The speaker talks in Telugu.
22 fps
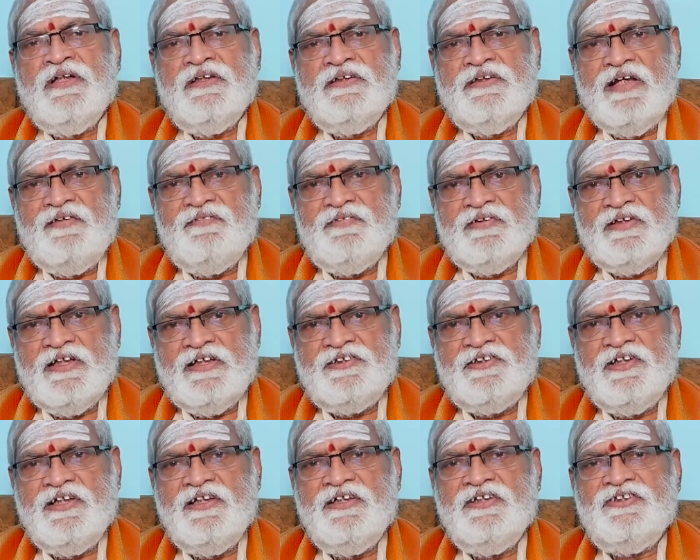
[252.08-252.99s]
దైవ
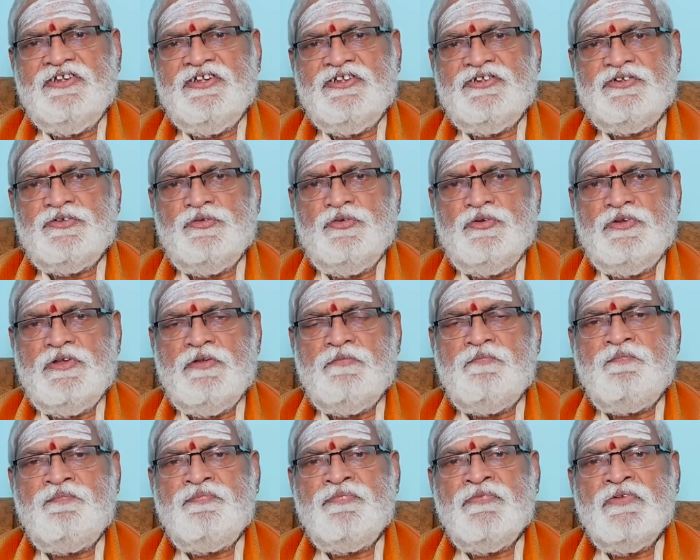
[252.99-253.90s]
దర్శనాన్ని చేసుకోవటం
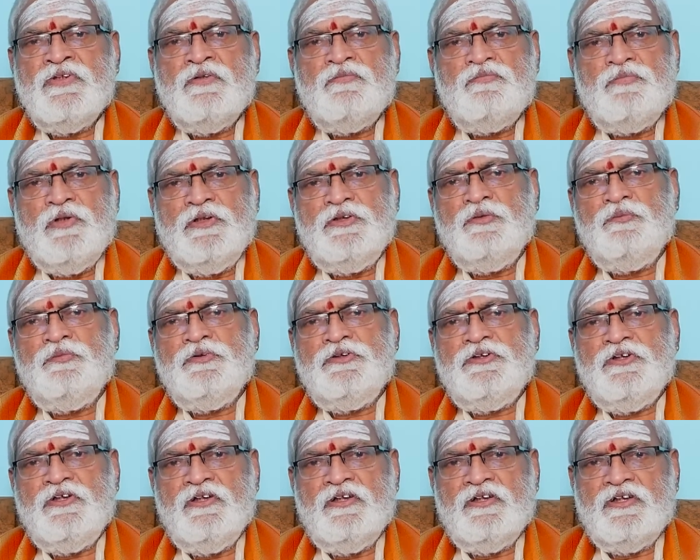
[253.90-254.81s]

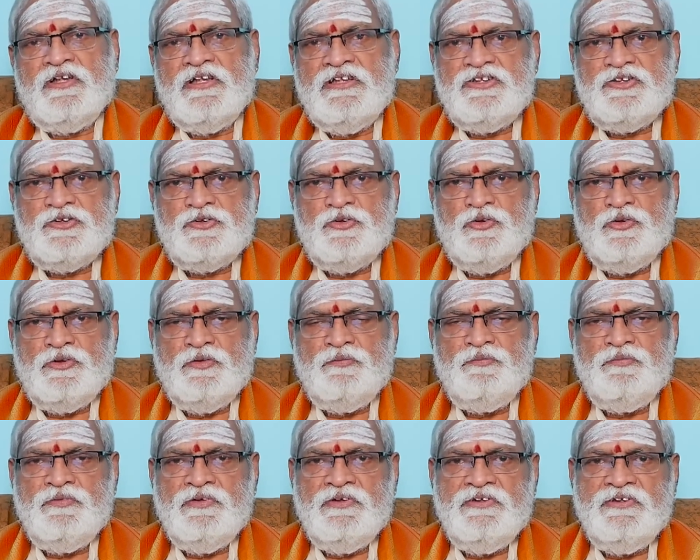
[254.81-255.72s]
బంధుమిత్రులను కలుసుకోవటం
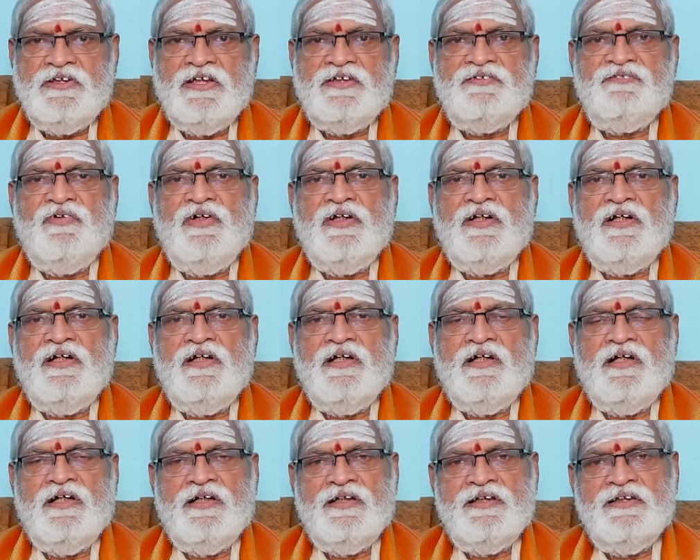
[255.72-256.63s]
తద్వారా
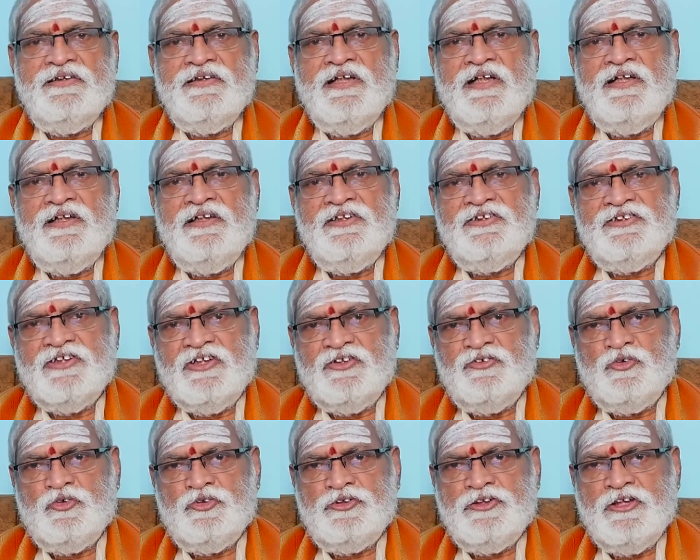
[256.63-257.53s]
ఆనందాన్ని
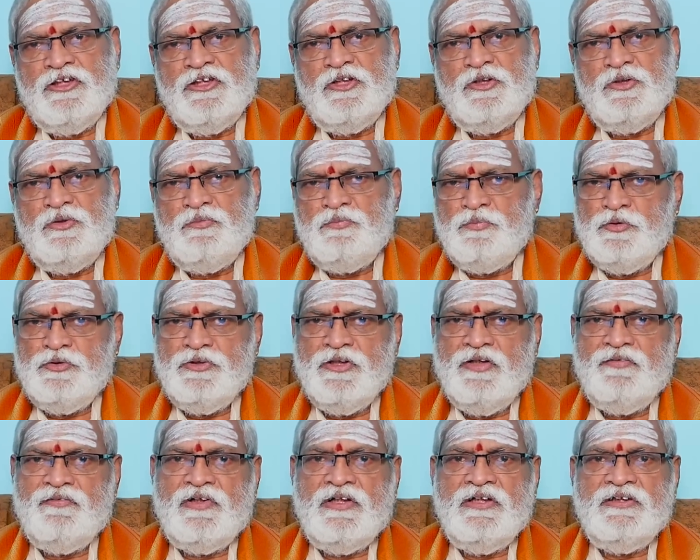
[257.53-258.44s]
సంతోషాన్ని పొందే
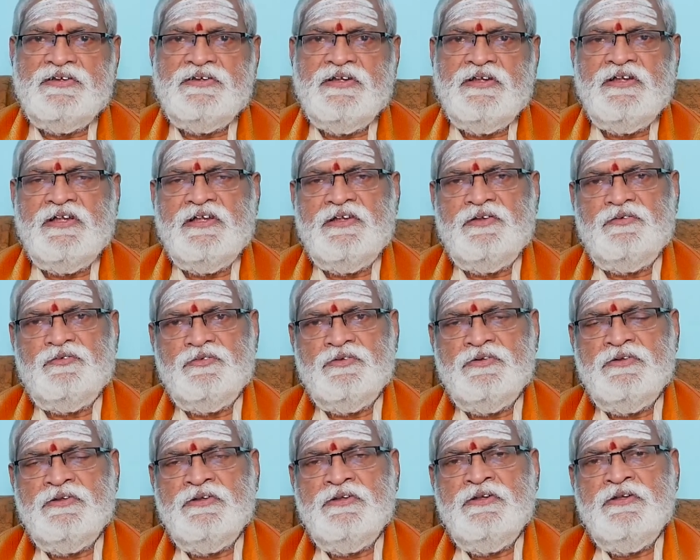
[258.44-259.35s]
అవకాశాలు కలవు
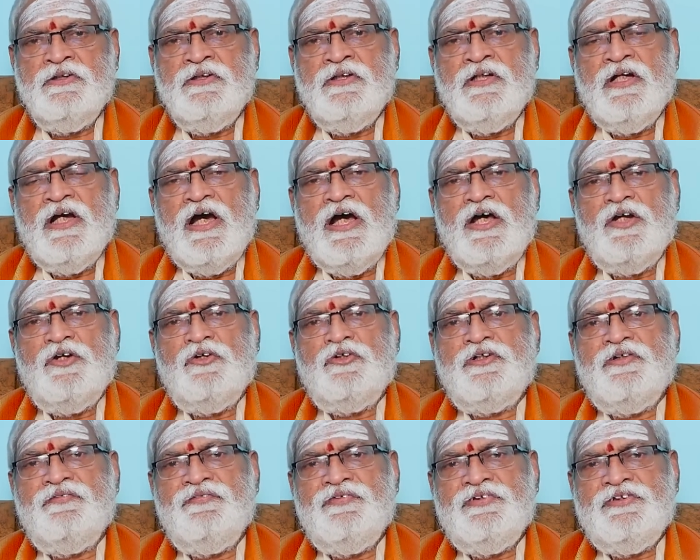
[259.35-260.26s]

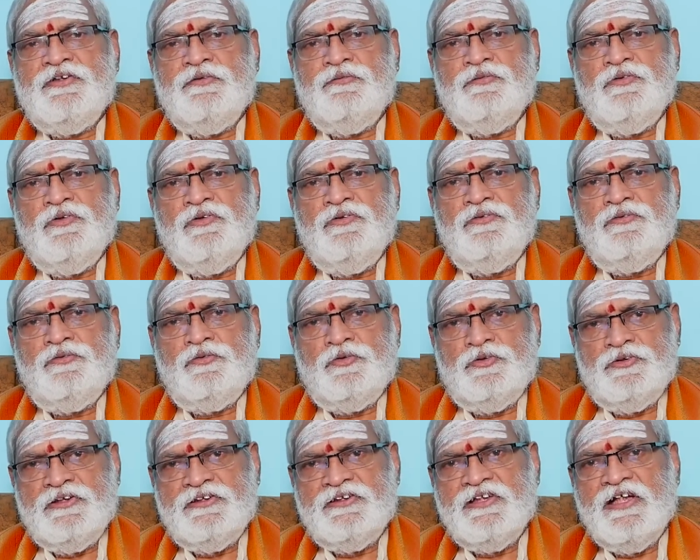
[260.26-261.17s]
ఆరోగ్య విషయంలో
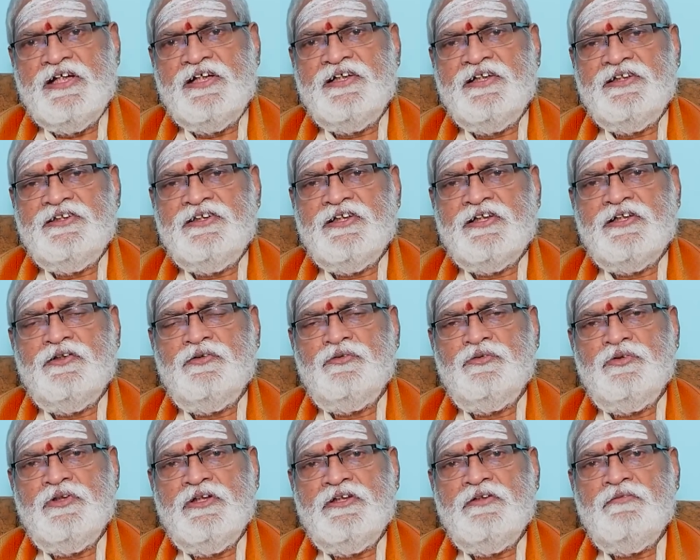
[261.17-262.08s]
కొంత జాగ్రత్తగా
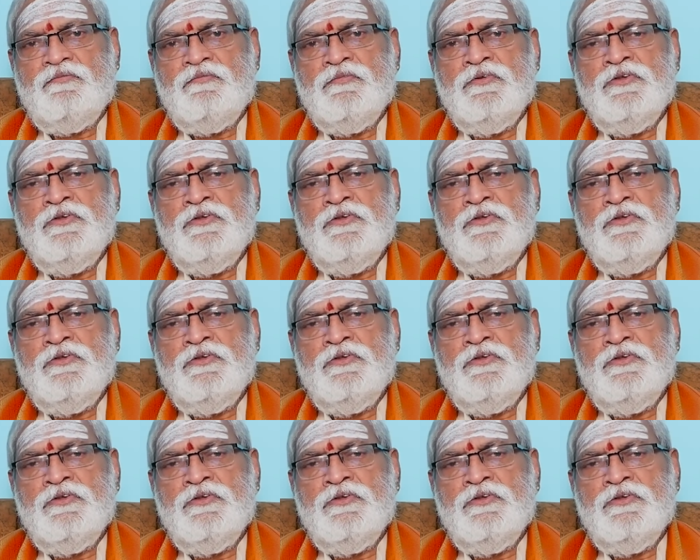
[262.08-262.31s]
ఉండటం